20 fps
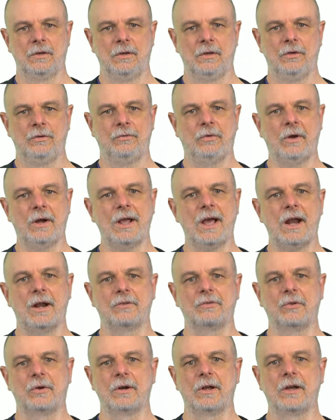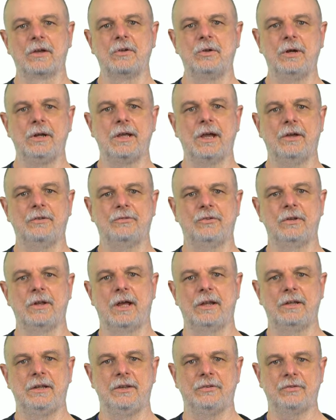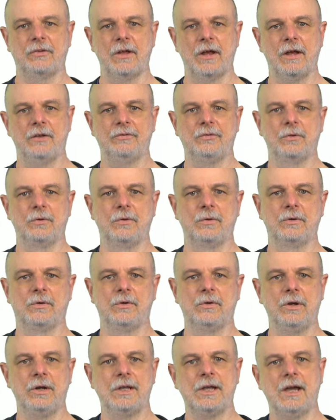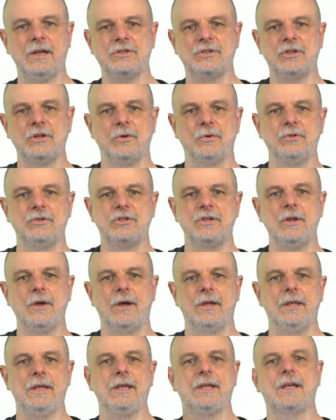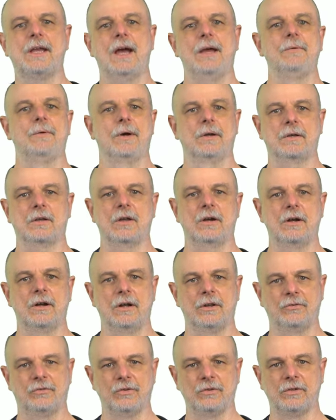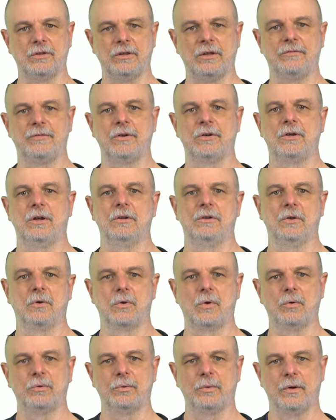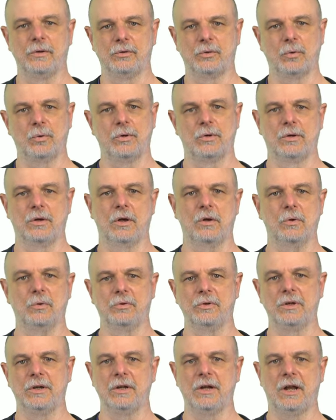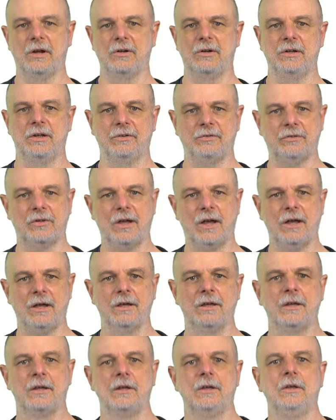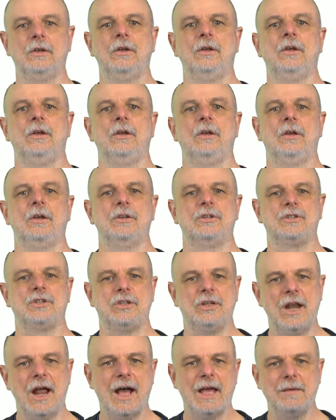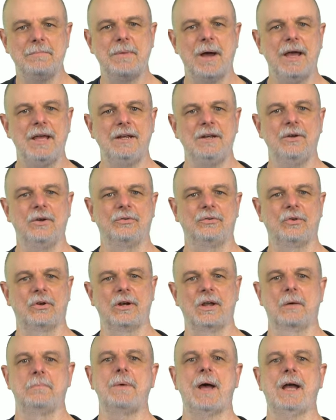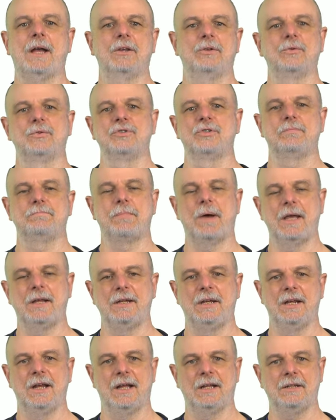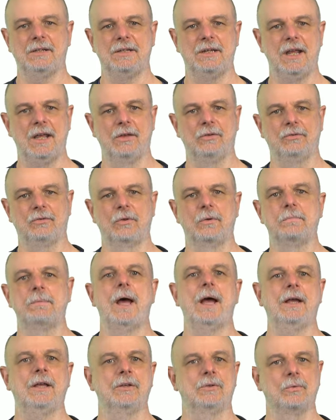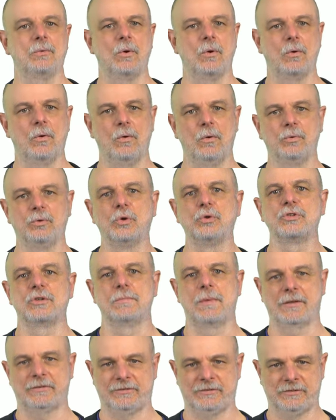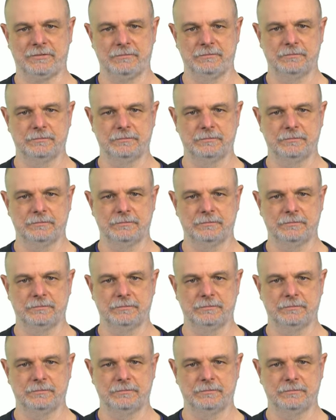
それからそれが繰り返すなんですが、その繰り返しのうちには1回は必ず deliver のことは通ることになるんですが、しない場合にはそれがパケット失敗になって、そのパケットを落とします。